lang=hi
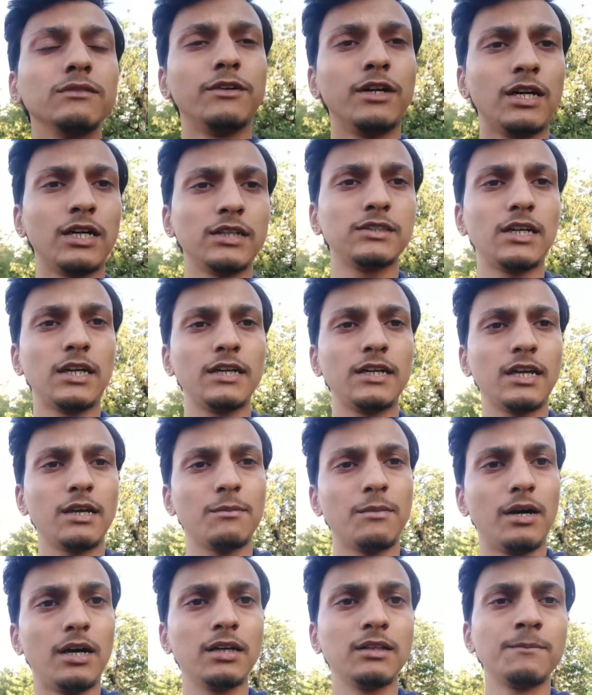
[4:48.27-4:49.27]
वहाँ जाने के
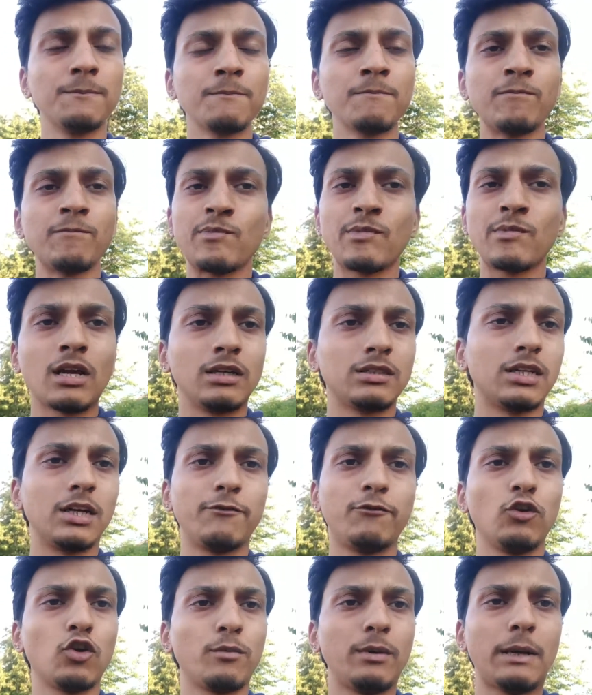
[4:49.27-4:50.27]
बाद
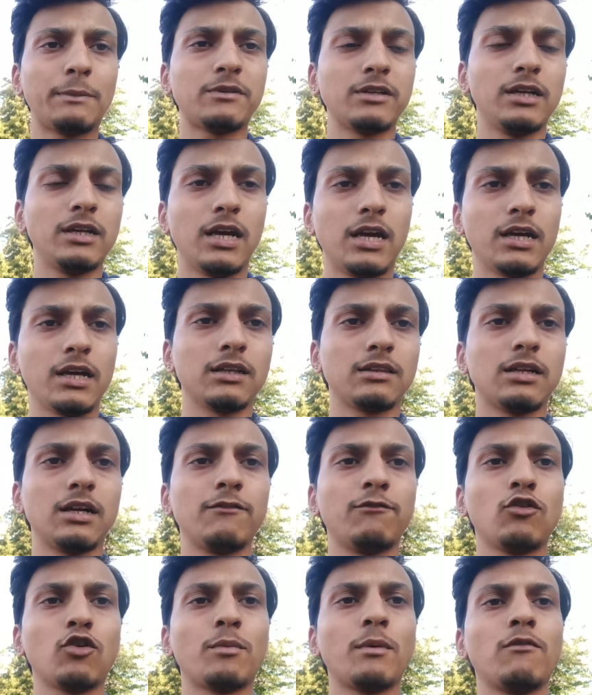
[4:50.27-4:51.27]
थर्ड फ्लोर पे आप चले आएंगे
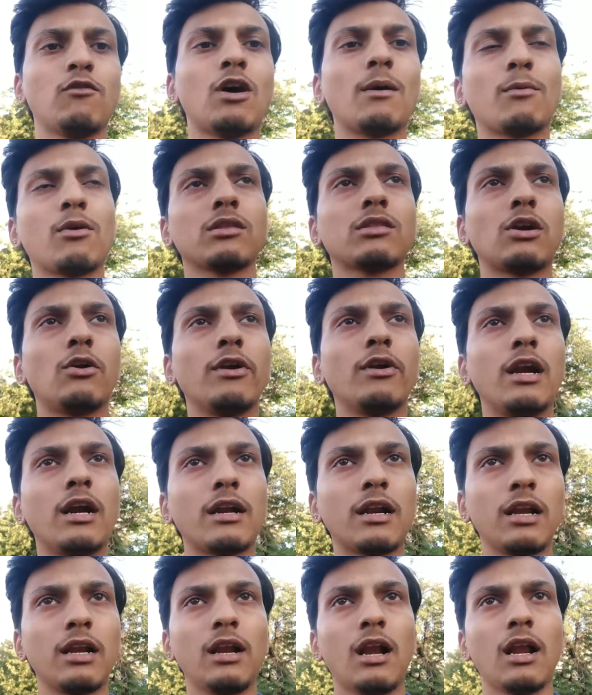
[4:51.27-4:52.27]
थर्ड फ्लोर पे वो आपका अथॉरिटी
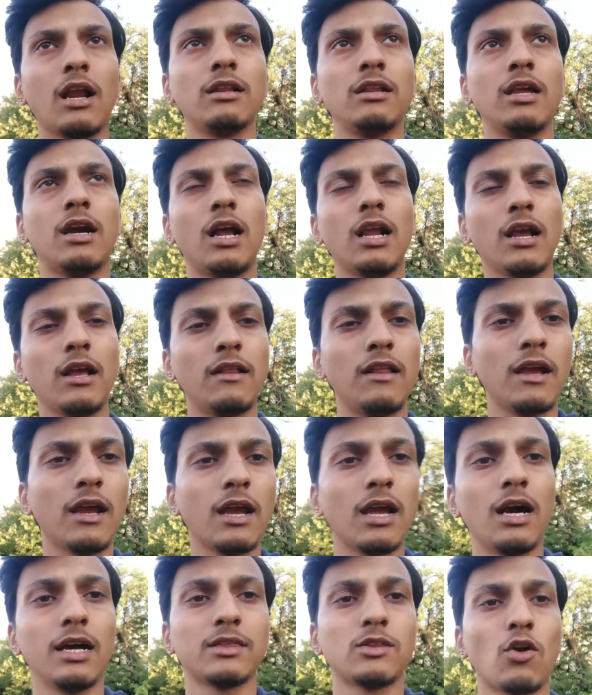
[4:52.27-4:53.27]
लेटर निकाल के
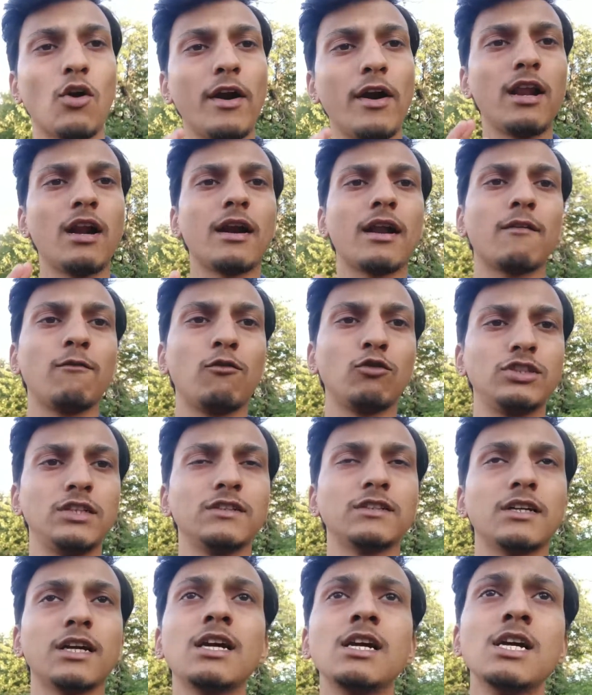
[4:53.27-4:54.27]
देंगे अथॉरिटी लेटर वो
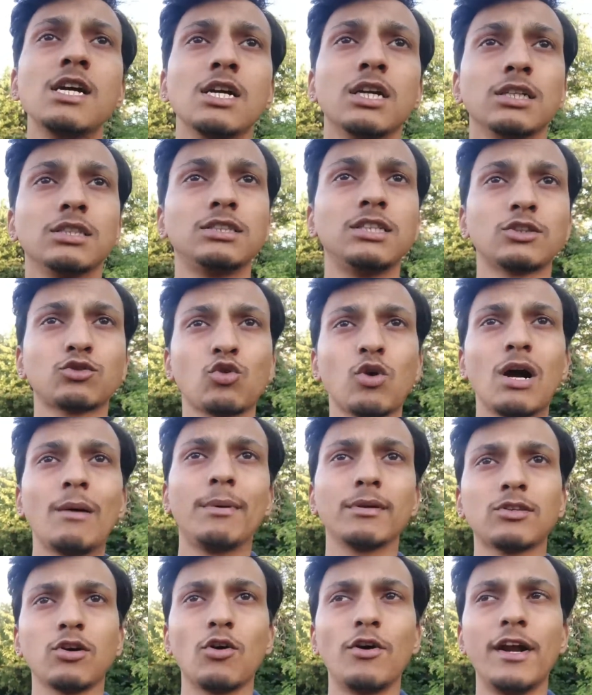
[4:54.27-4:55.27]
चीज़ है जिसको
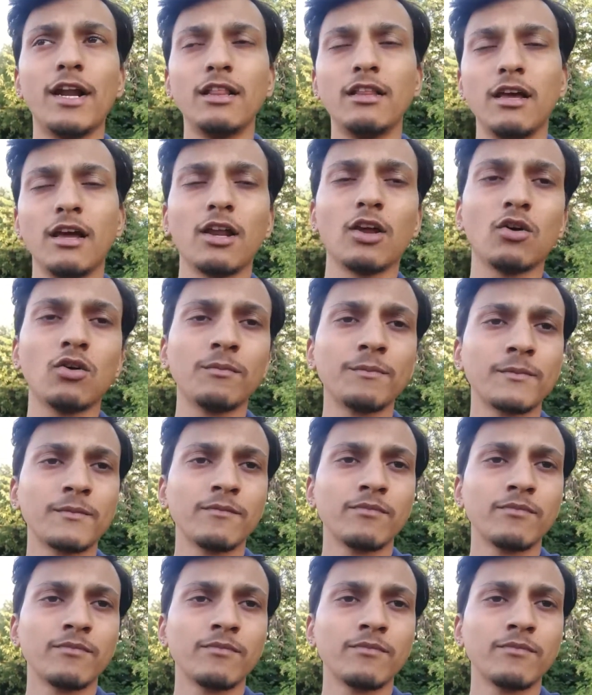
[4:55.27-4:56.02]
आप अथॉरिटी दे रहे हो